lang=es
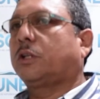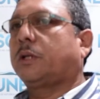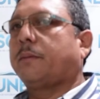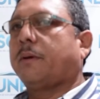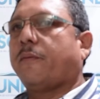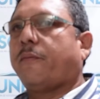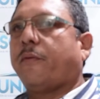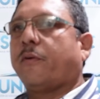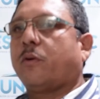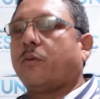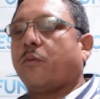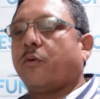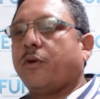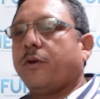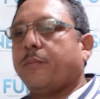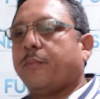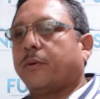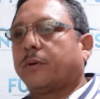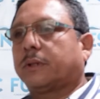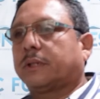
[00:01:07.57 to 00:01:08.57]
temas fueron
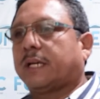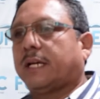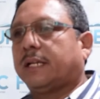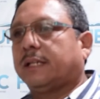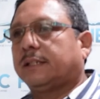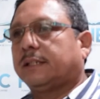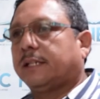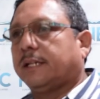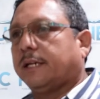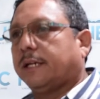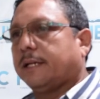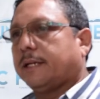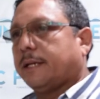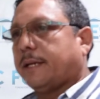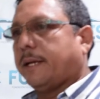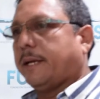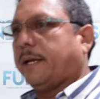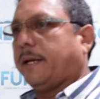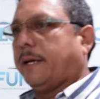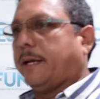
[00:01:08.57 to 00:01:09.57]
muy importantes,
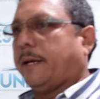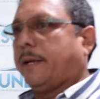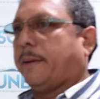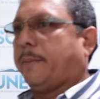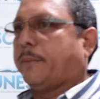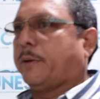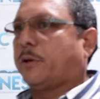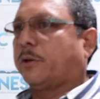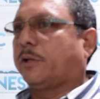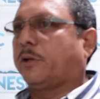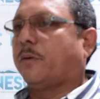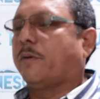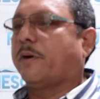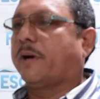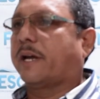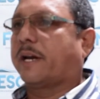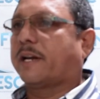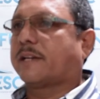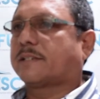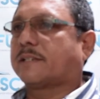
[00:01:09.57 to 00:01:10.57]
eh, pero tengo
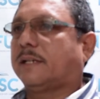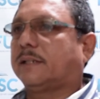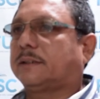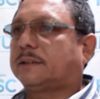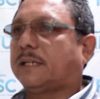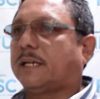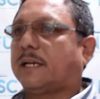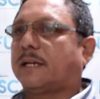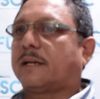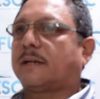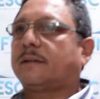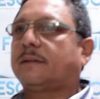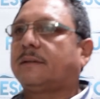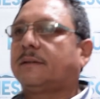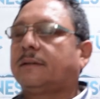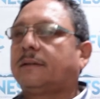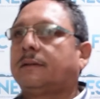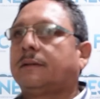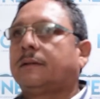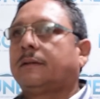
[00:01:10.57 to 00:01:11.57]
que
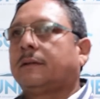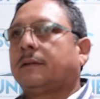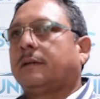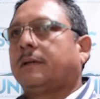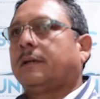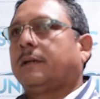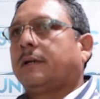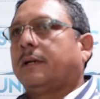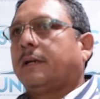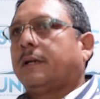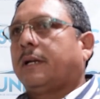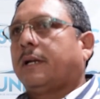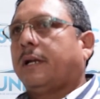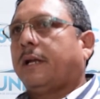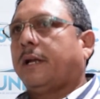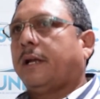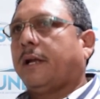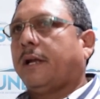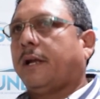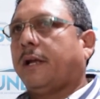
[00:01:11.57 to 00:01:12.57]
resaltar
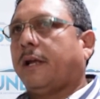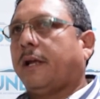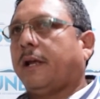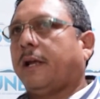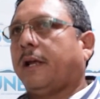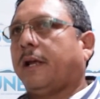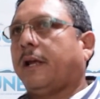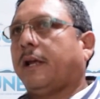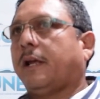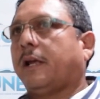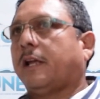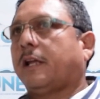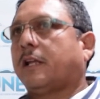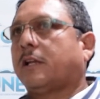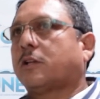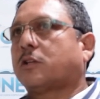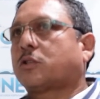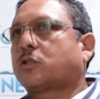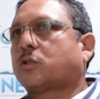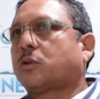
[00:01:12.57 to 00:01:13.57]

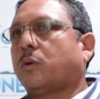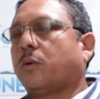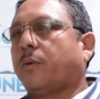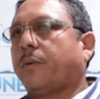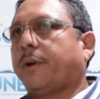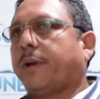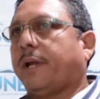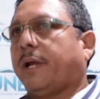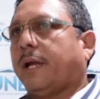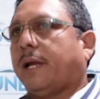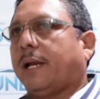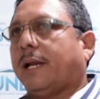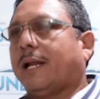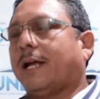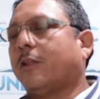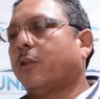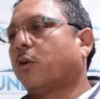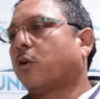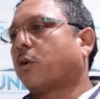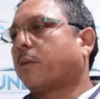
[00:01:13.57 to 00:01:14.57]
eh, sobre
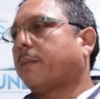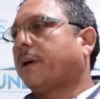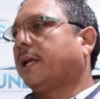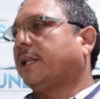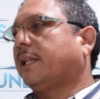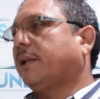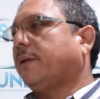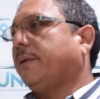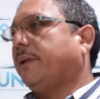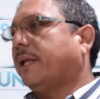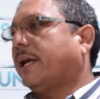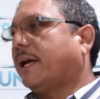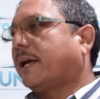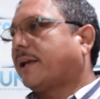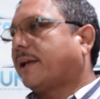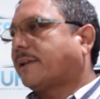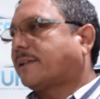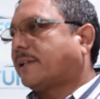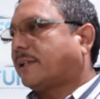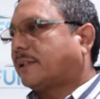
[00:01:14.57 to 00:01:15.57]
la
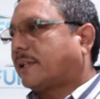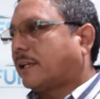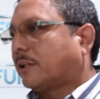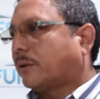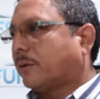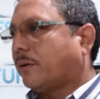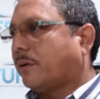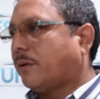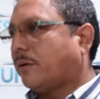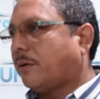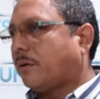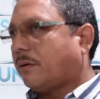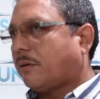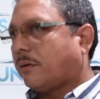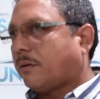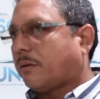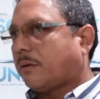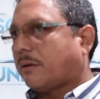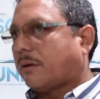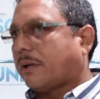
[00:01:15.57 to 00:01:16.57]
normatividad que se
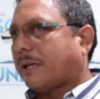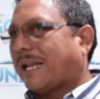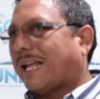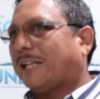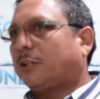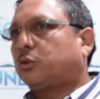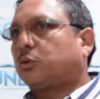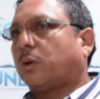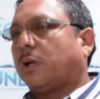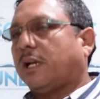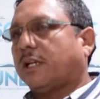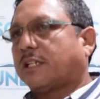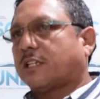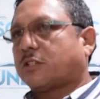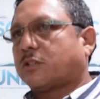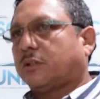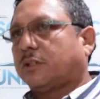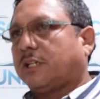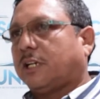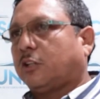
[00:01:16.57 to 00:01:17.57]
trató, la
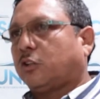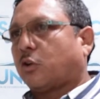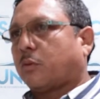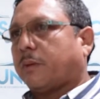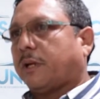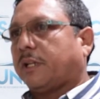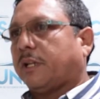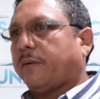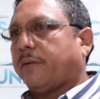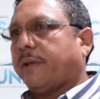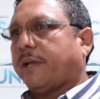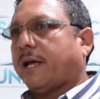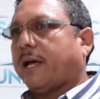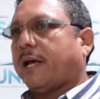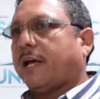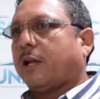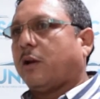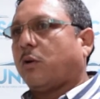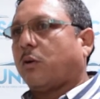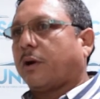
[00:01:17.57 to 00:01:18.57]
actualización de la
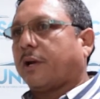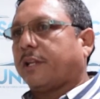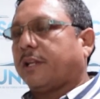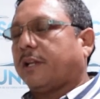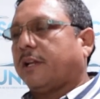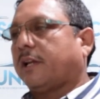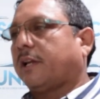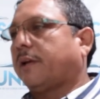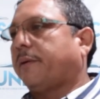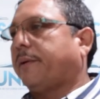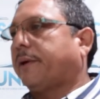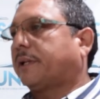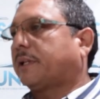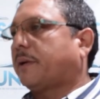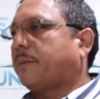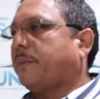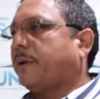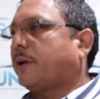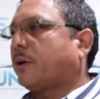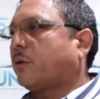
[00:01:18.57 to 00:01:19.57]
normatividad, lo que tiene que ver
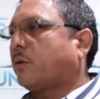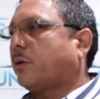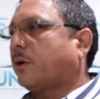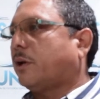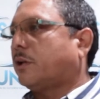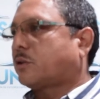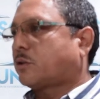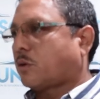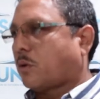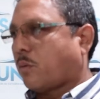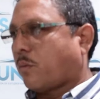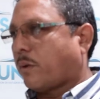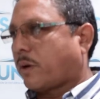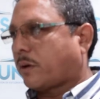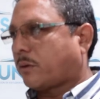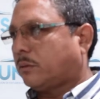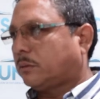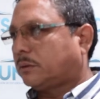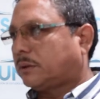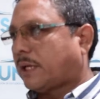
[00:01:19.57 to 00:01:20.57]
también con el
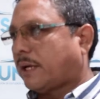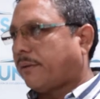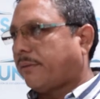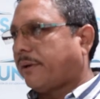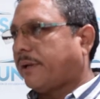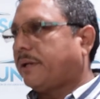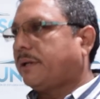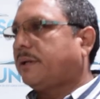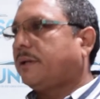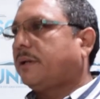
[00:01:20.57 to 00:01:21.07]
software contable,